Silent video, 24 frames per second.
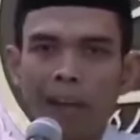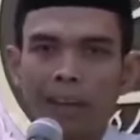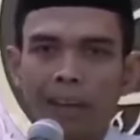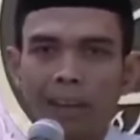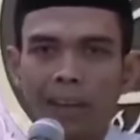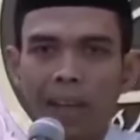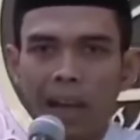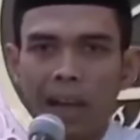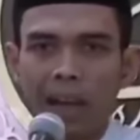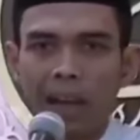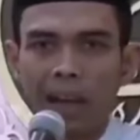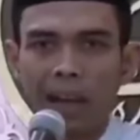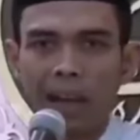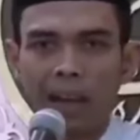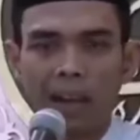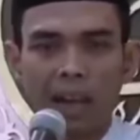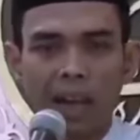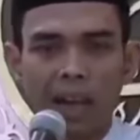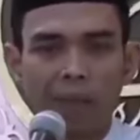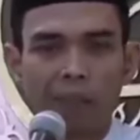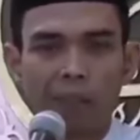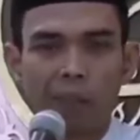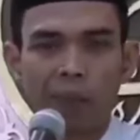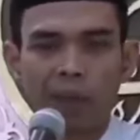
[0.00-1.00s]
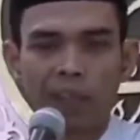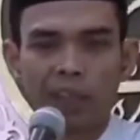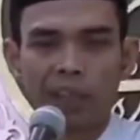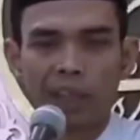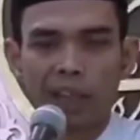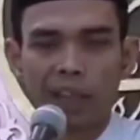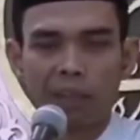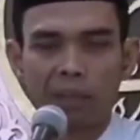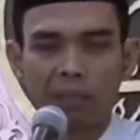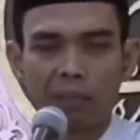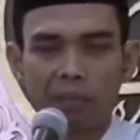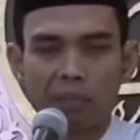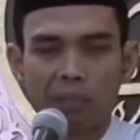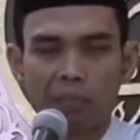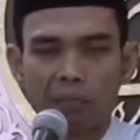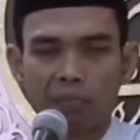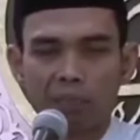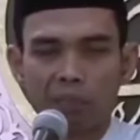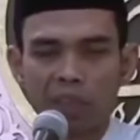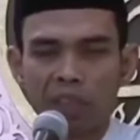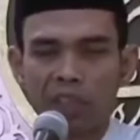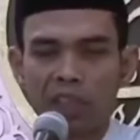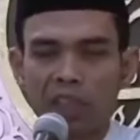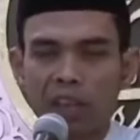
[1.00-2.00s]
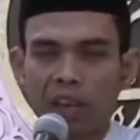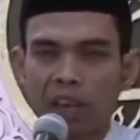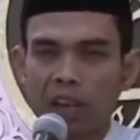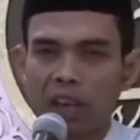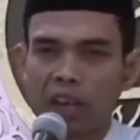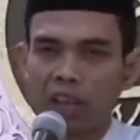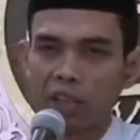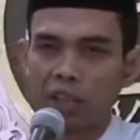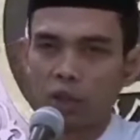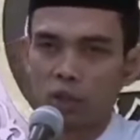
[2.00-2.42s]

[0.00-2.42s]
Pandang apa yang tinggal